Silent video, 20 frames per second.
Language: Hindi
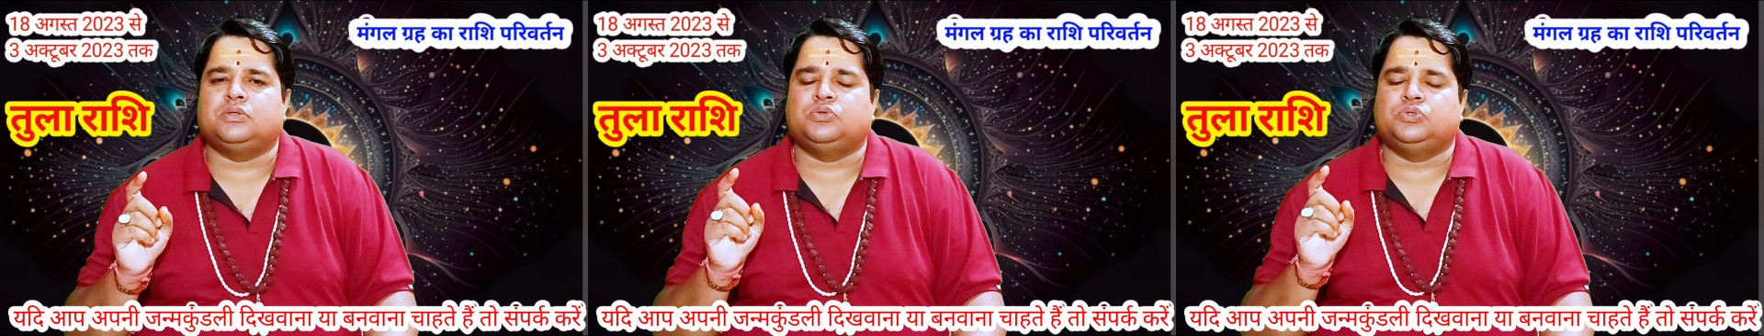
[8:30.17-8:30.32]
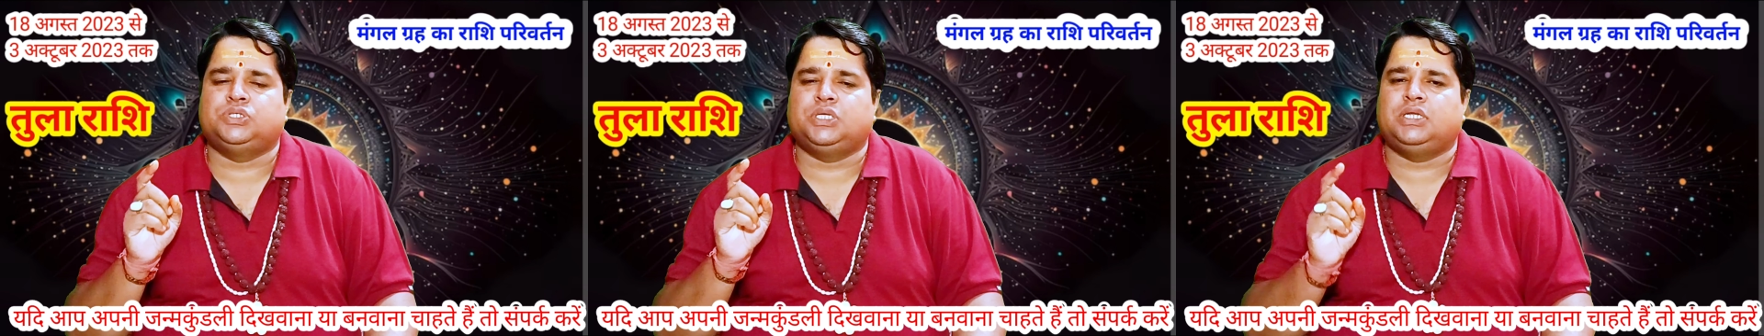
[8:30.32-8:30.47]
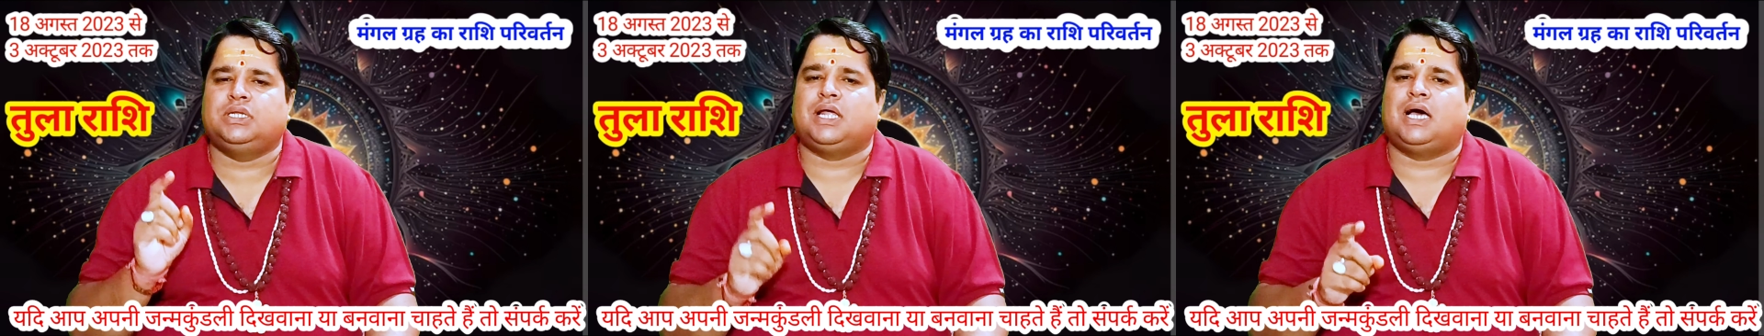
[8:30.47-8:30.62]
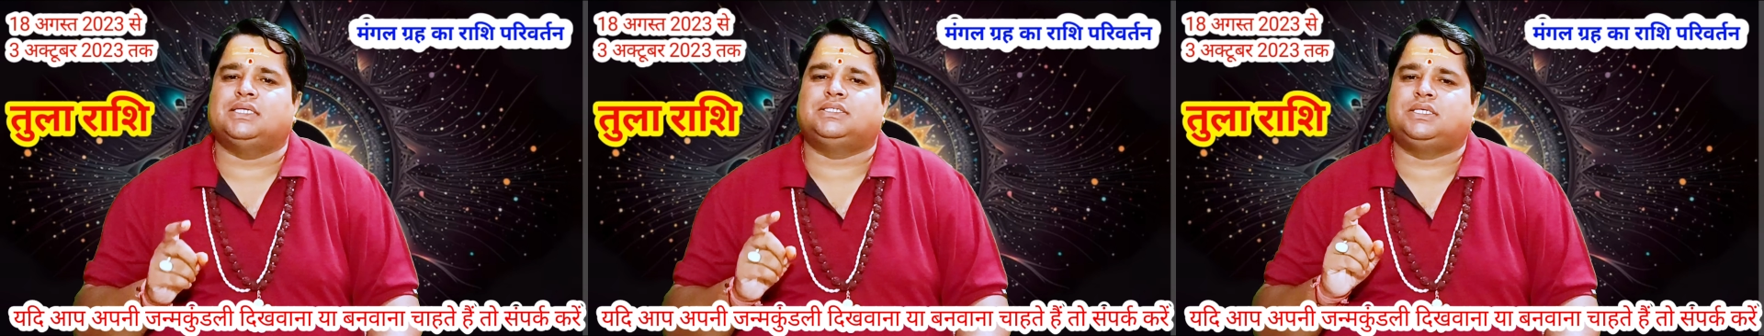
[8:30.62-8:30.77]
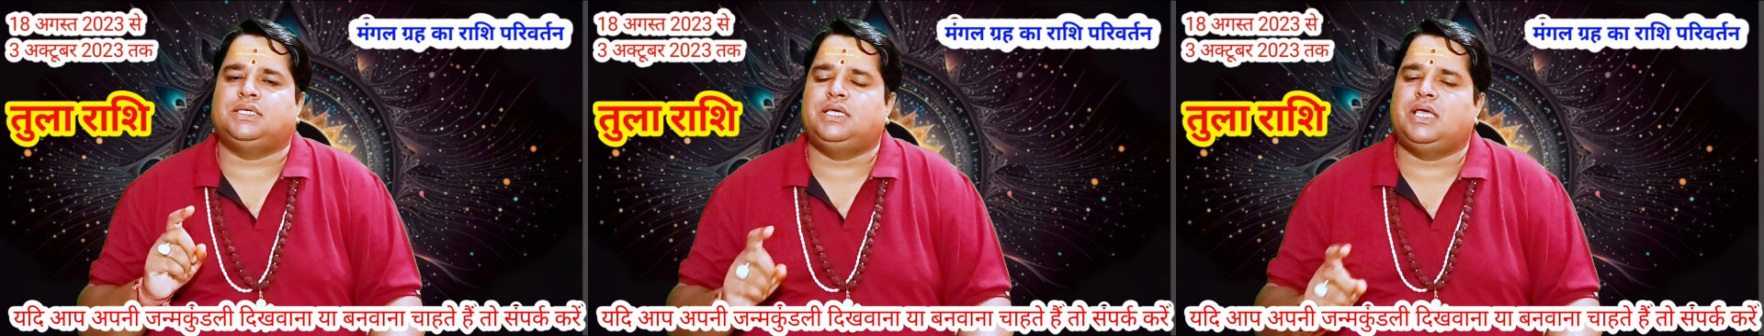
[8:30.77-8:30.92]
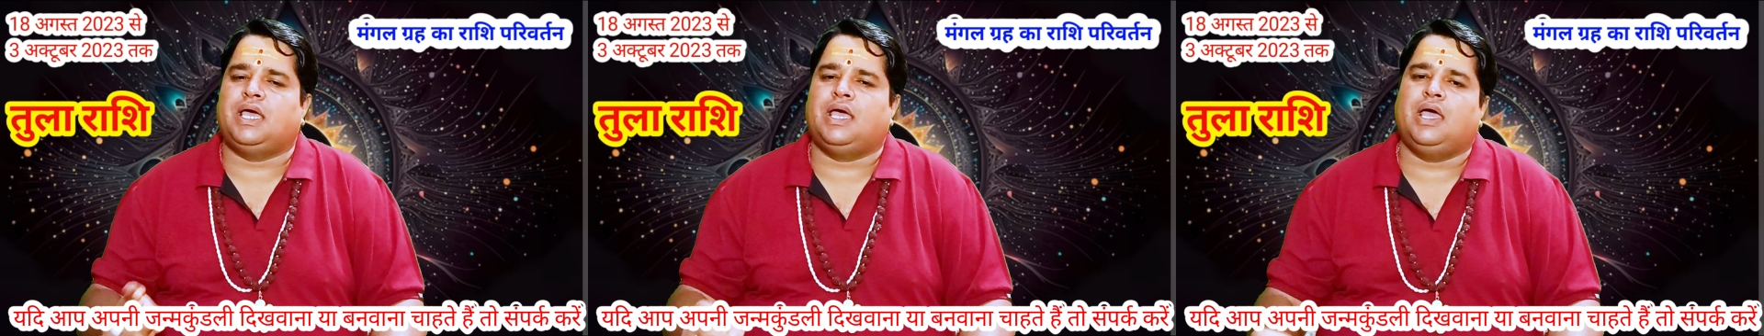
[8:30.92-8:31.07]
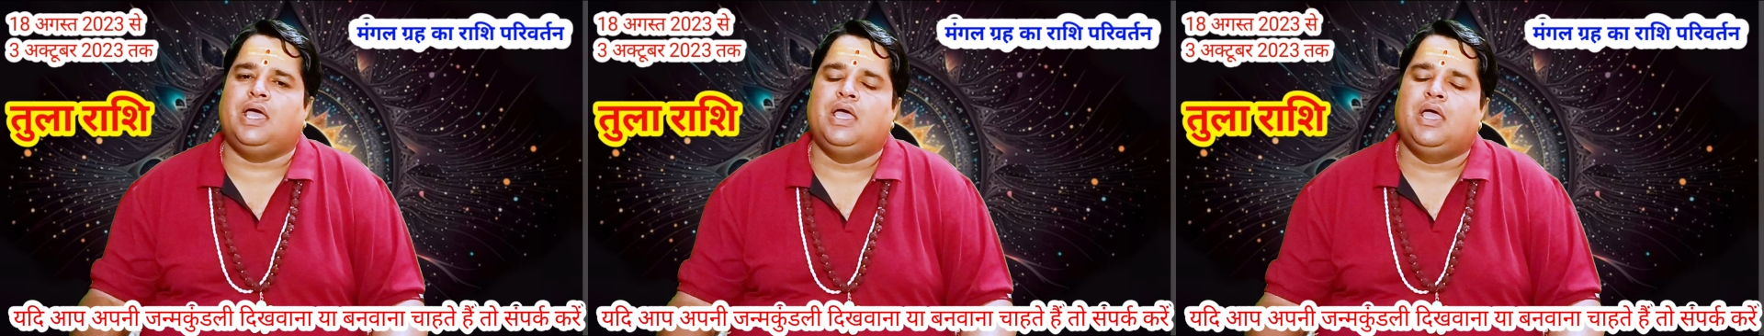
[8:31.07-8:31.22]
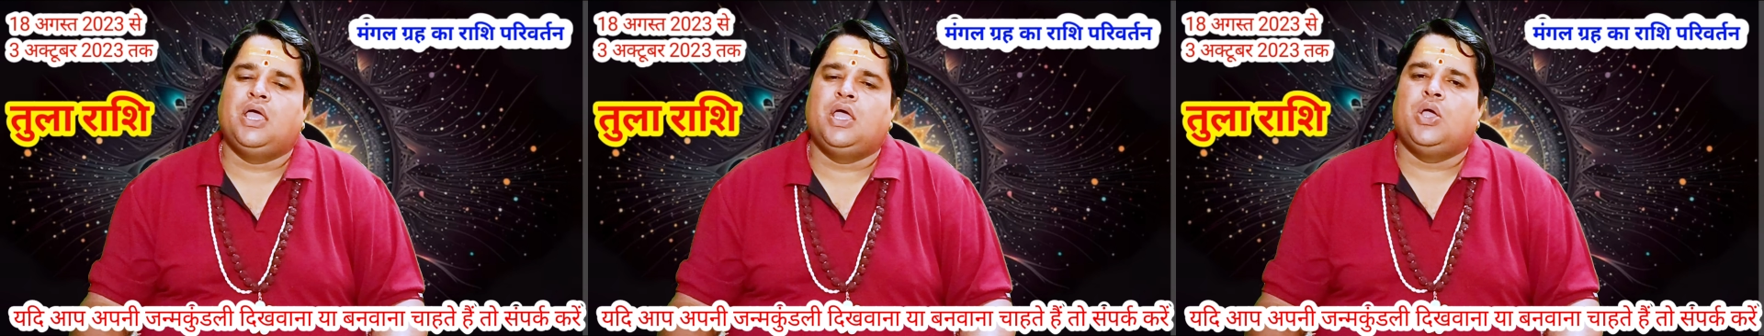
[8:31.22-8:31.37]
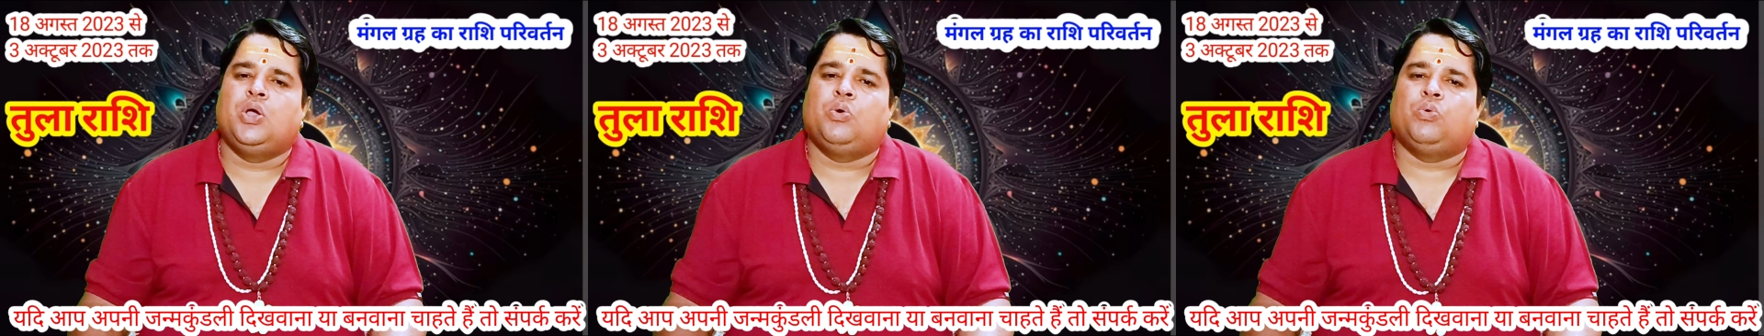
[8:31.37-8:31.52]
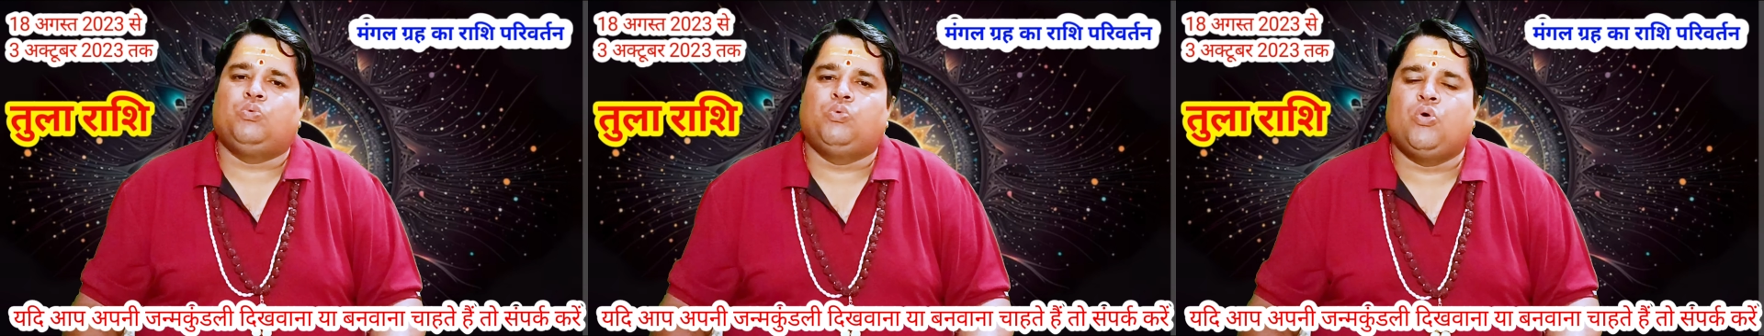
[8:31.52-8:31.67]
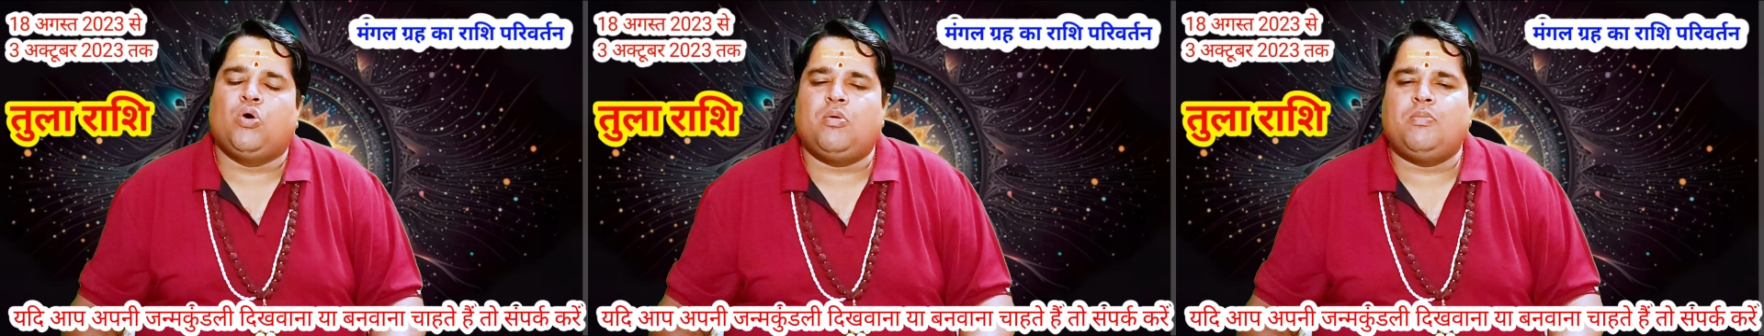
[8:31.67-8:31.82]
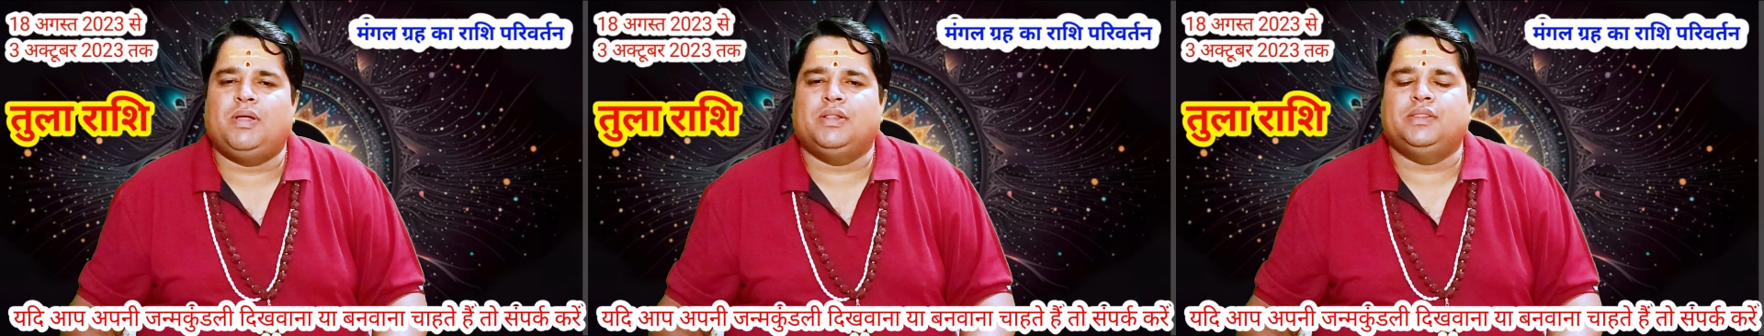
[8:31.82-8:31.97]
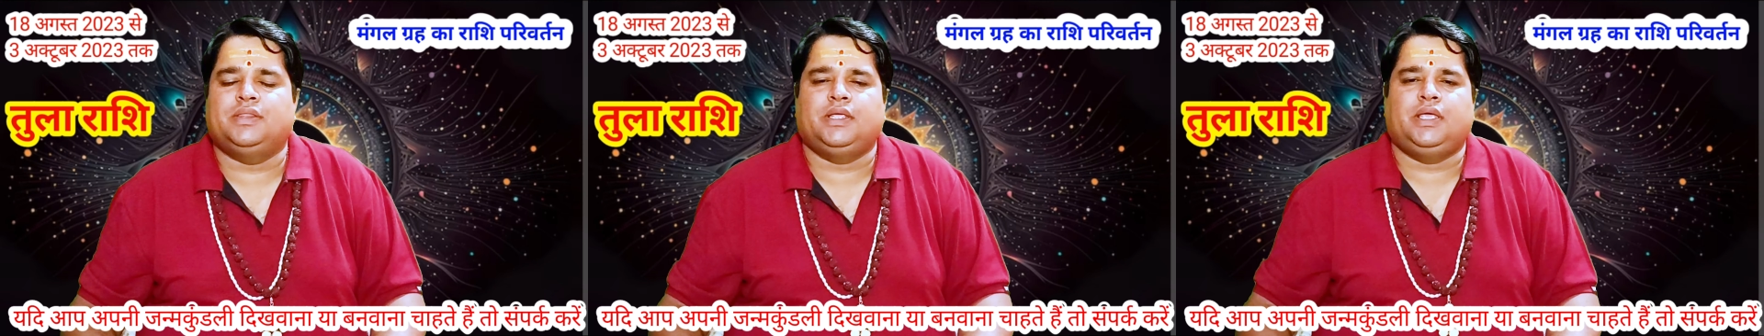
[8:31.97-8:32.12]
दूसरी राशि है वो
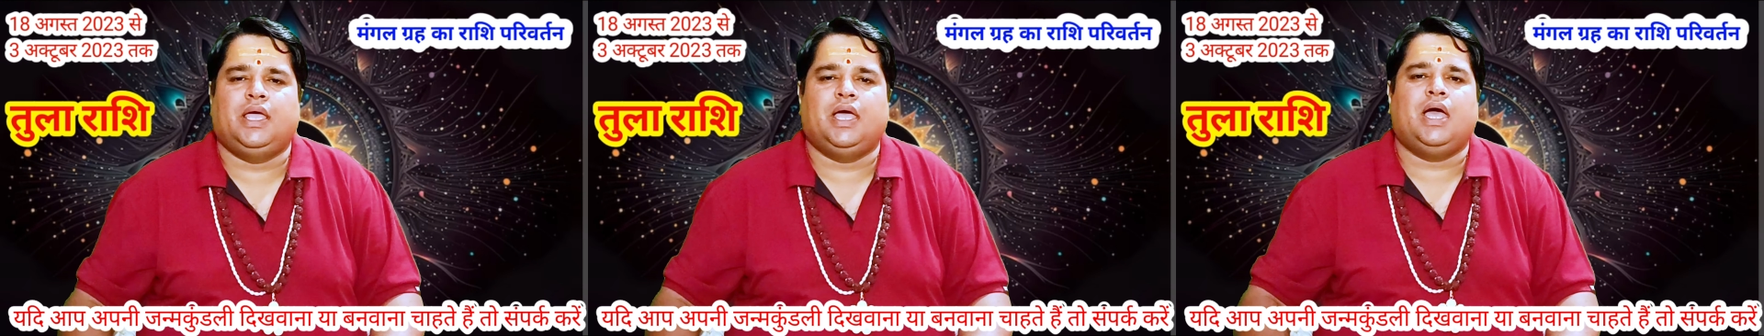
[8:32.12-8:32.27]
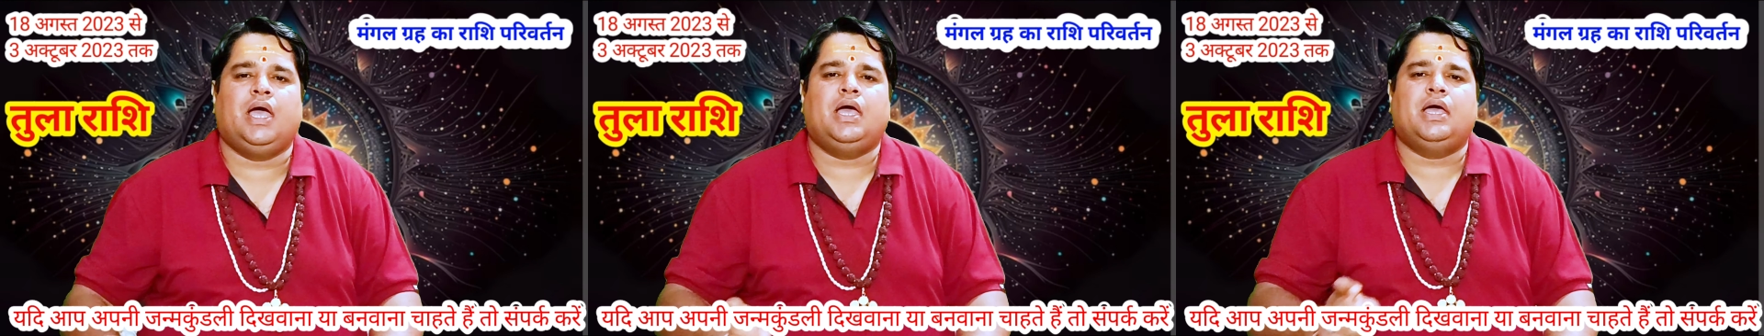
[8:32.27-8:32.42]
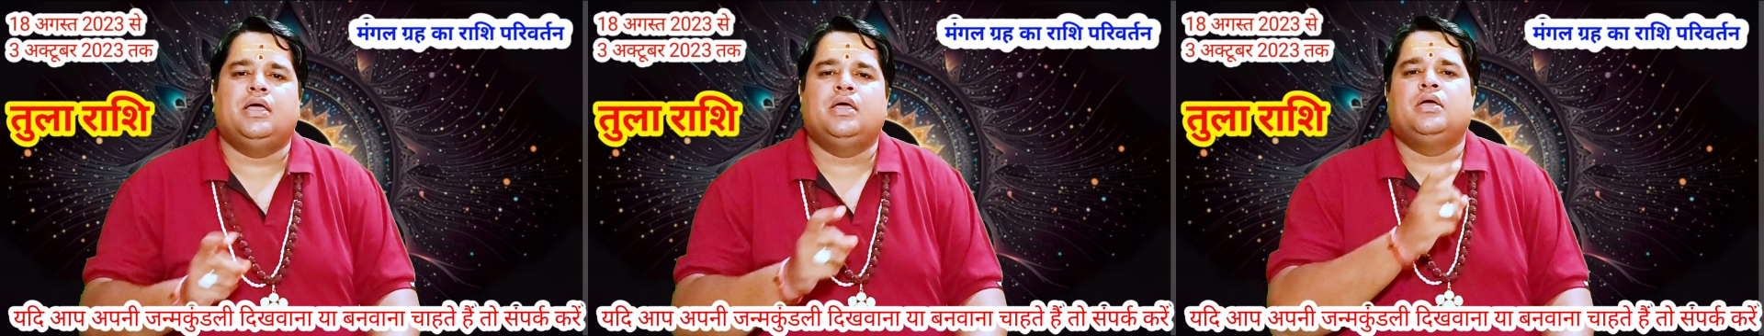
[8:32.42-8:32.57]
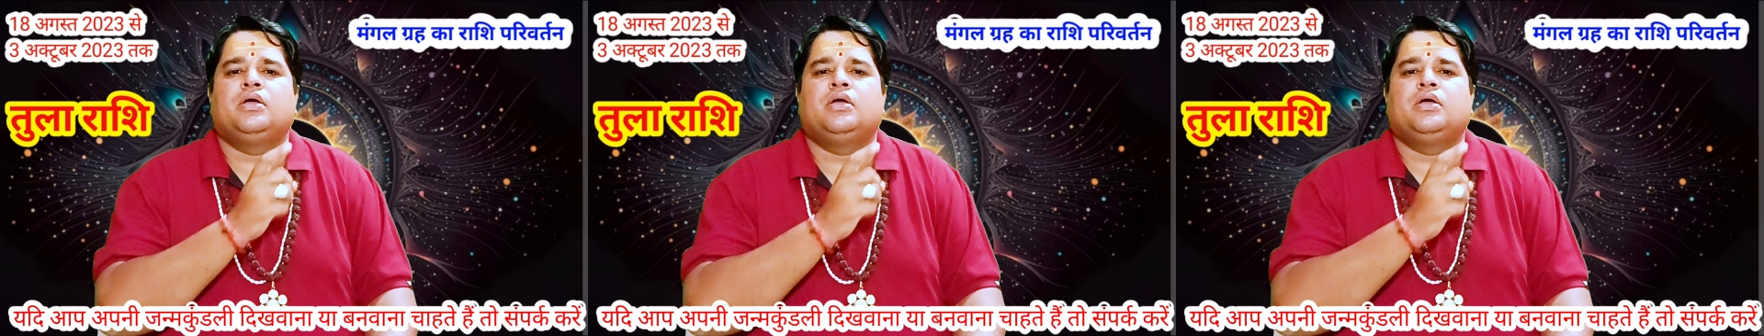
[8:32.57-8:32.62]
बनती है